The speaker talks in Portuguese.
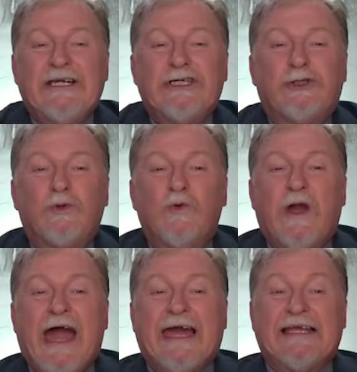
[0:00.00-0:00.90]

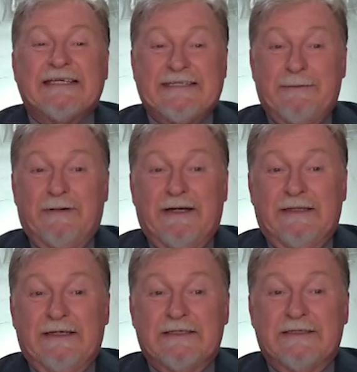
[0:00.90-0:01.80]
julgar as
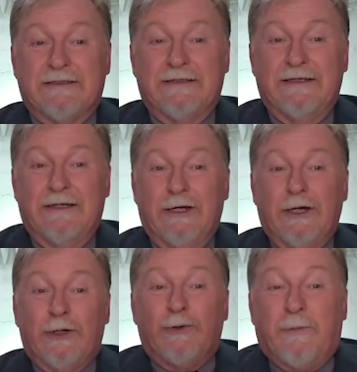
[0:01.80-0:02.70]
demandas.
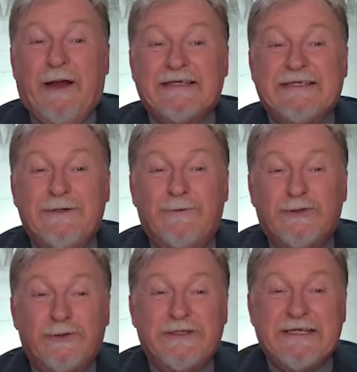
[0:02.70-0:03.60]
No Brasil, o
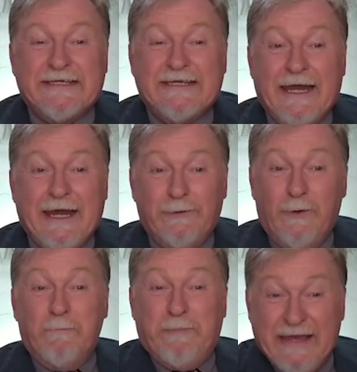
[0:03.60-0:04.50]

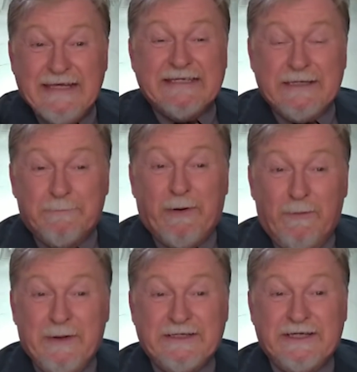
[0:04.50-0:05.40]
judiciário,
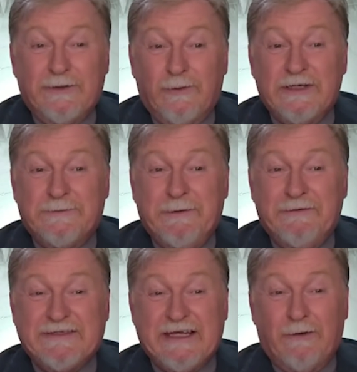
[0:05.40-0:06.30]
principalmente em
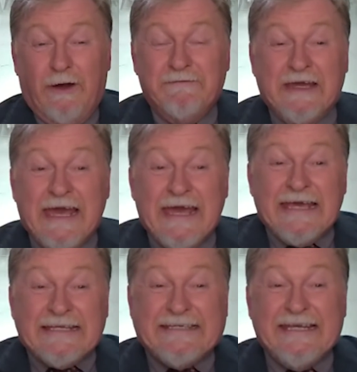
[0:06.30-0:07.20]
2019,
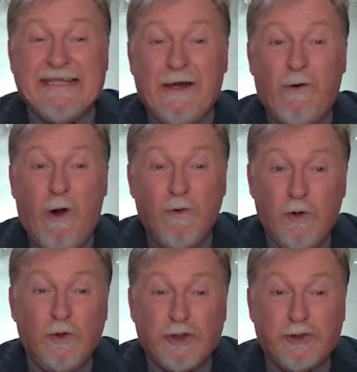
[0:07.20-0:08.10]
se deu ao
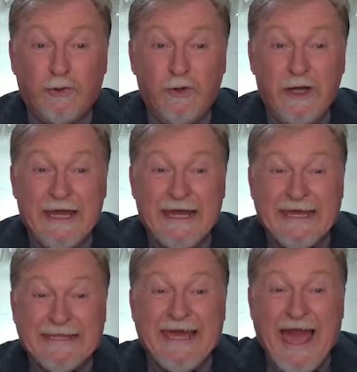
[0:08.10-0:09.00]
luxo
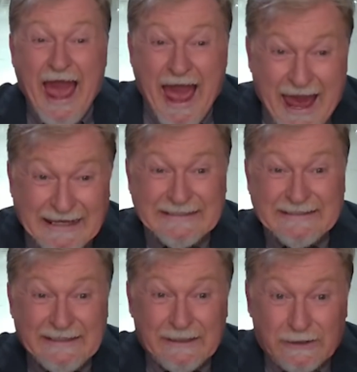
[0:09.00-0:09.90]
de
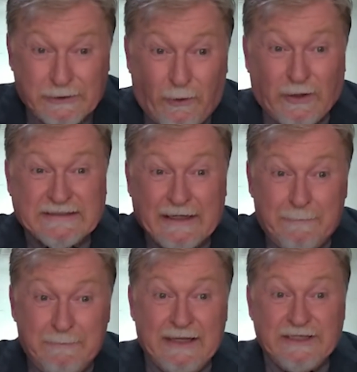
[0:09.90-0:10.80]

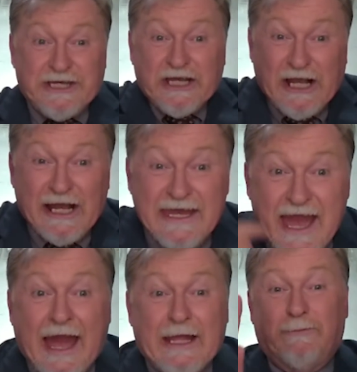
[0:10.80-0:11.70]
assintosamente
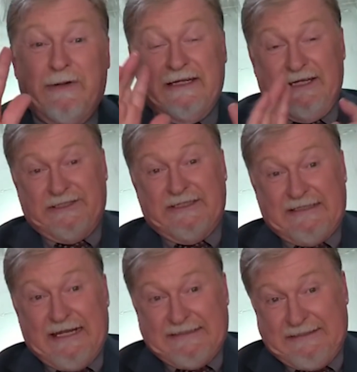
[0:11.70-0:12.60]
criar uma
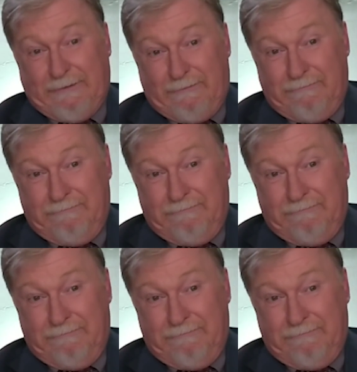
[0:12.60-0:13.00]
legislação.